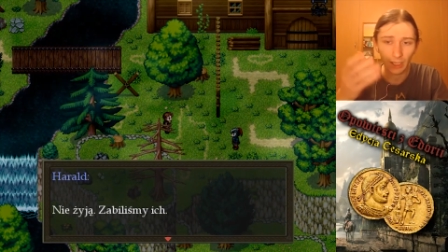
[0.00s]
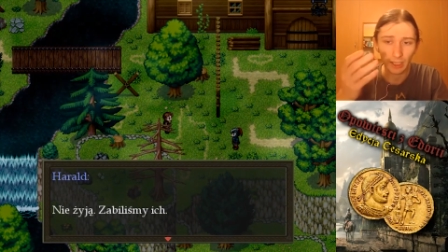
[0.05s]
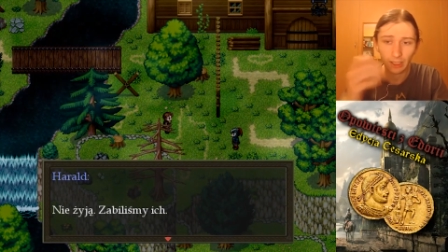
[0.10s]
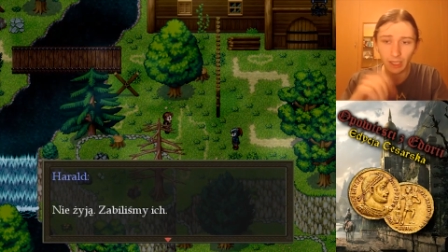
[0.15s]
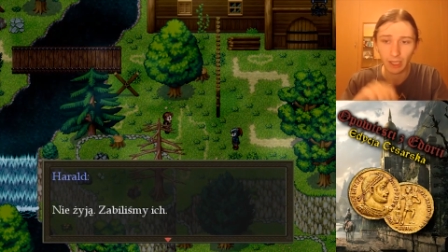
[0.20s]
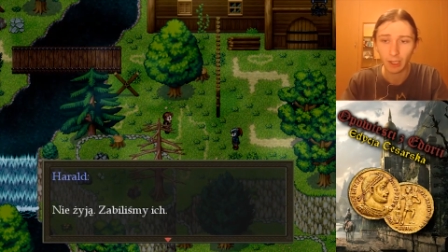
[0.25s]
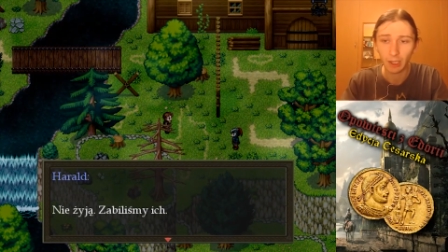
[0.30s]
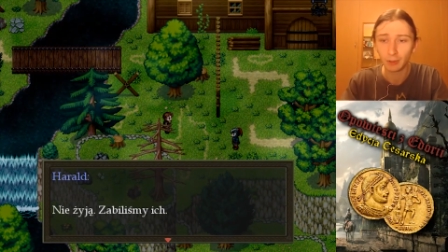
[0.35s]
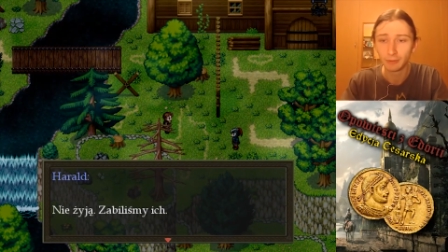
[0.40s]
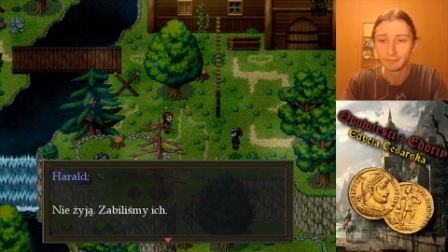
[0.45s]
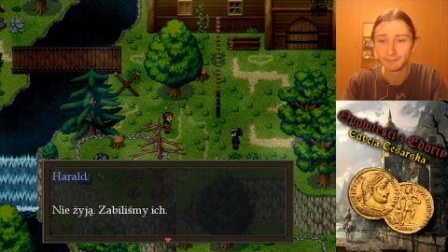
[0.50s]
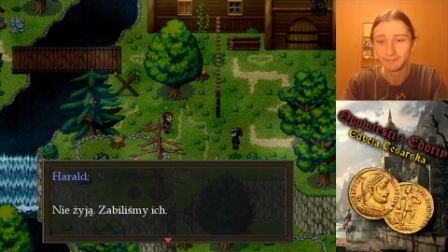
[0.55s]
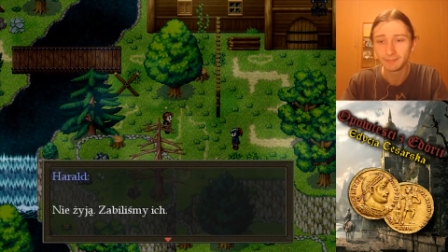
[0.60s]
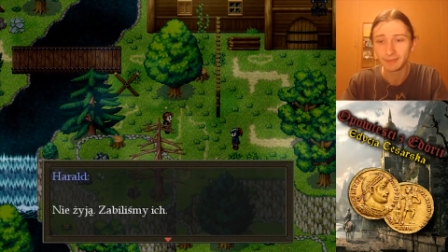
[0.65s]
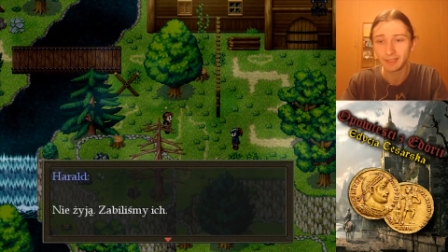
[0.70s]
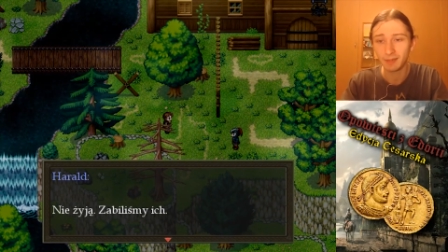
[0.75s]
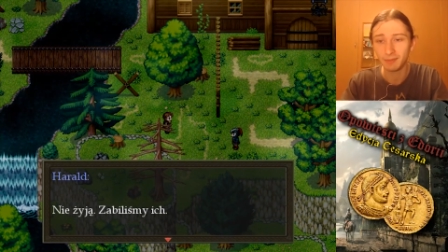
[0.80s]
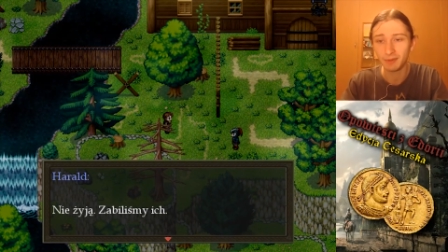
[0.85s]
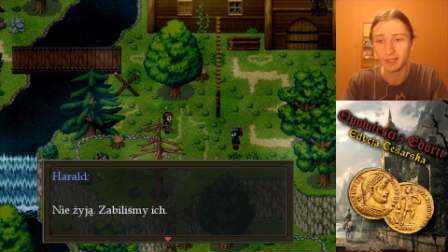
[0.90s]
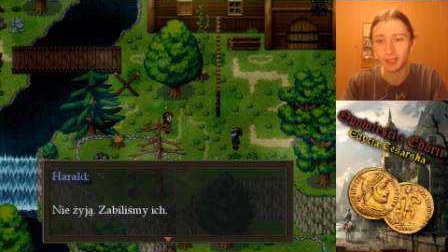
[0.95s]
Nie żyją,
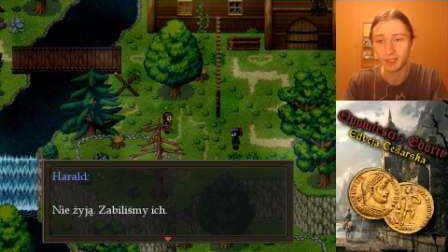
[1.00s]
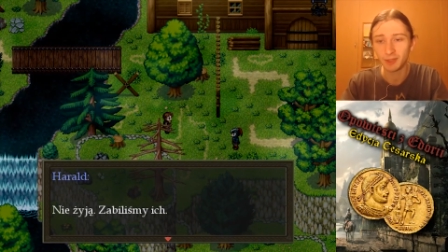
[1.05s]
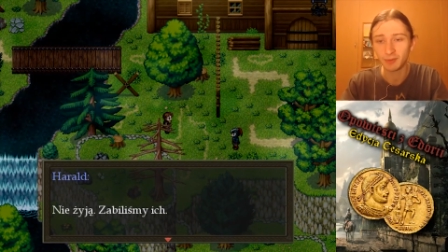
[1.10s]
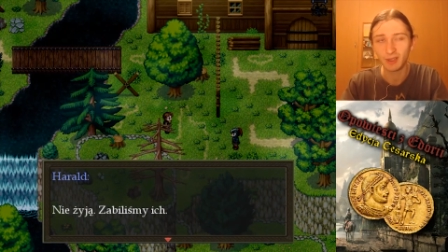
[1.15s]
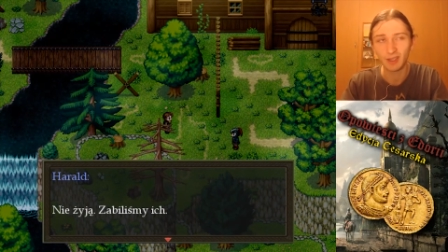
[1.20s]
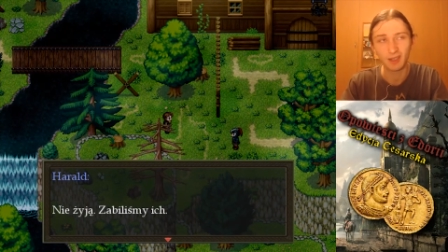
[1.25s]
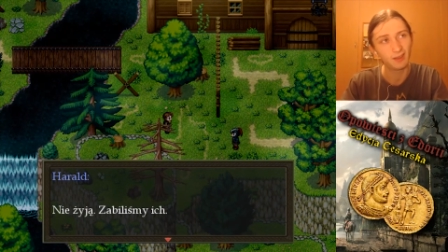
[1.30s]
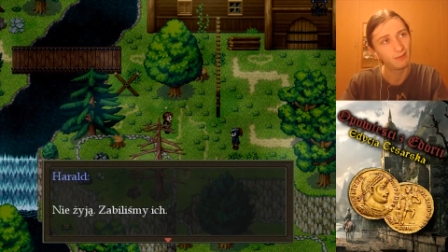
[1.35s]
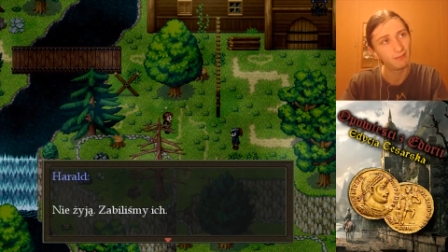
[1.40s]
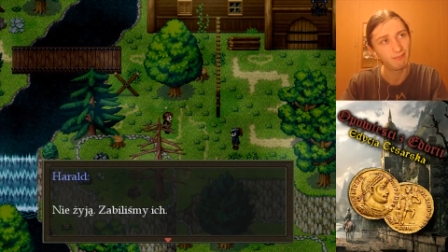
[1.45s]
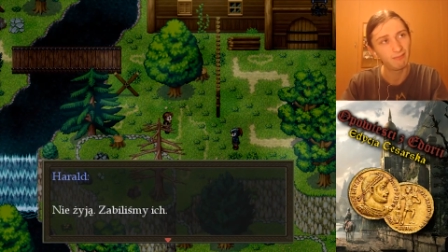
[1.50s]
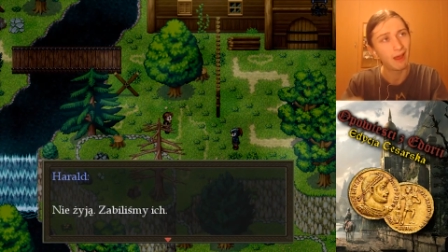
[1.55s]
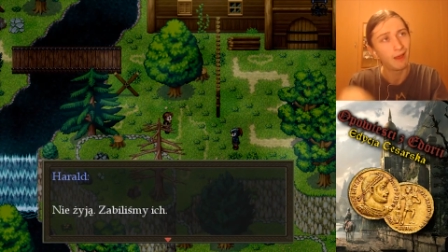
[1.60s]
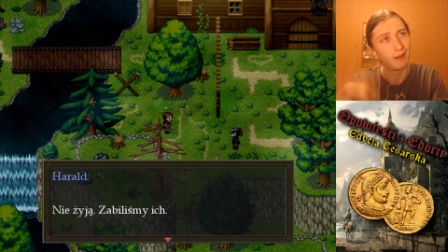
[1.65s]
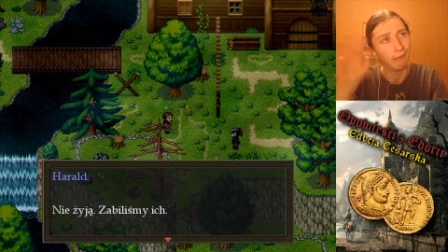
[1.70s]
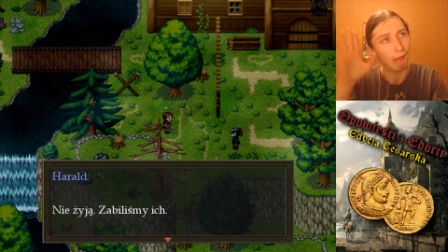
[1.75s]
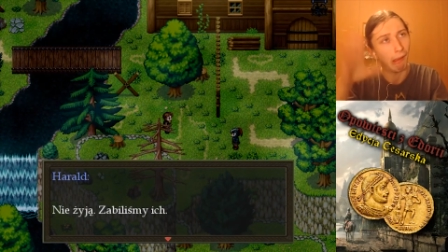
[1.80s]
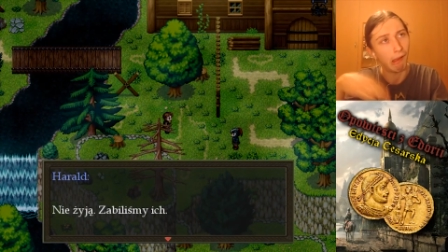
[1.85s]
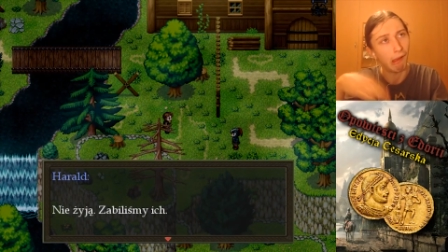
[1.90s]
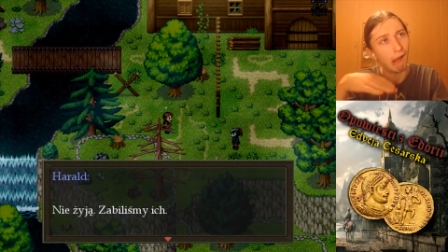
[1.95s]
zabiliśmy ich.
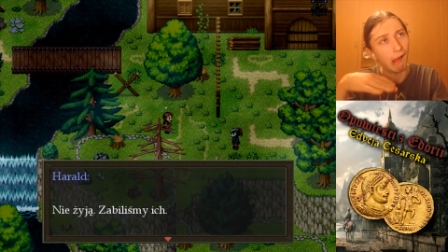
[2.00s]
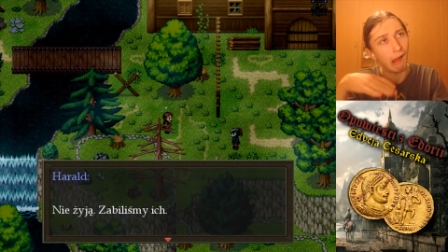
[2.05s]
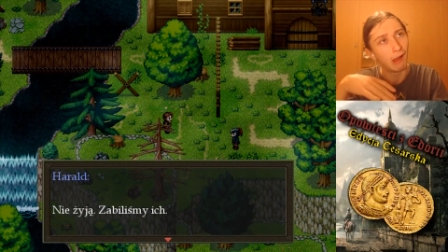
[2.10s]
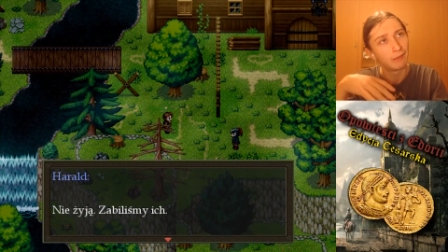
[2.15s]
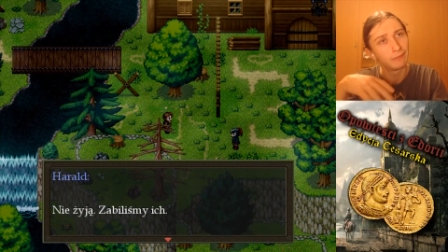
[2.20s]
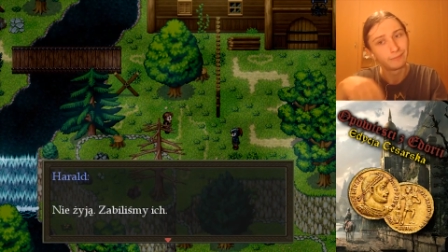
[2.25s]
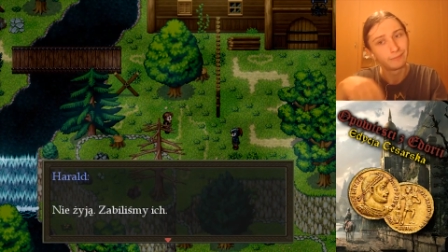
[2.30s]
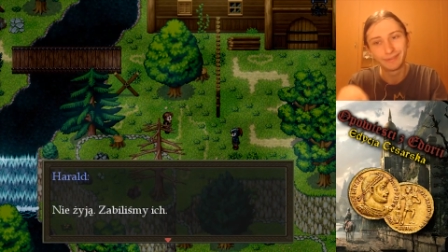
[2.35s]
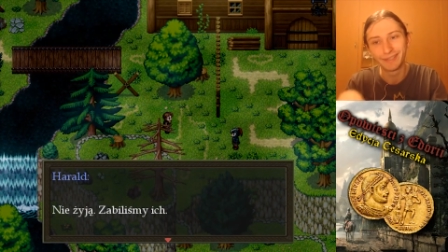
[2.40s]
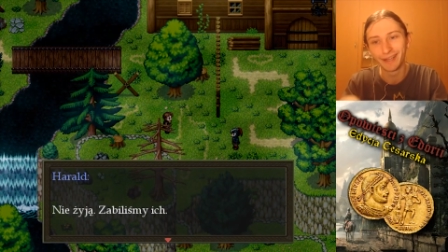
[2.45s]
A,